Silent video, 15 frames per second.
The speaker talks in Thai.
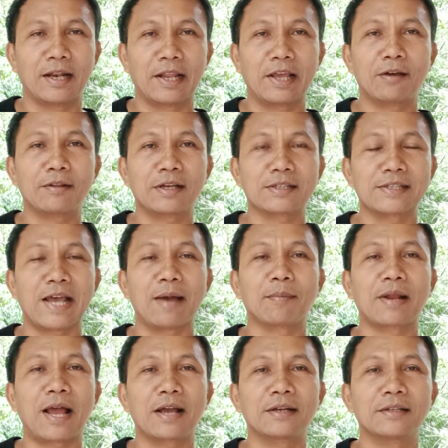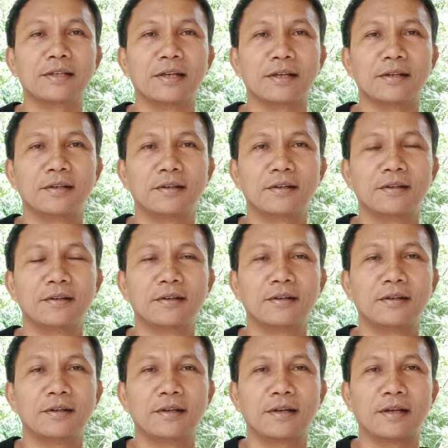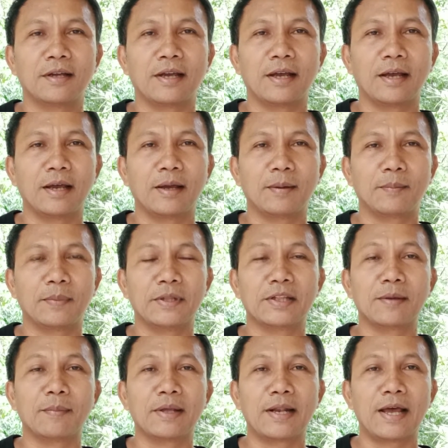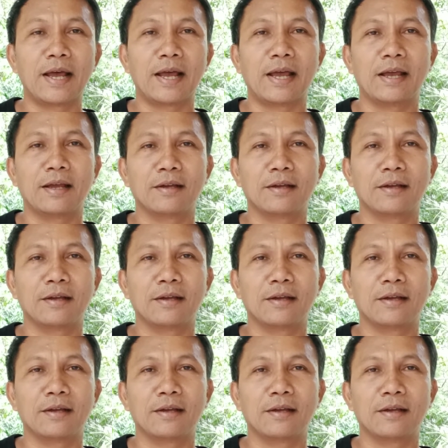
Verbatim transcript: แล้วตั้งสามครั้งเนี่ยเป็นธรรมดา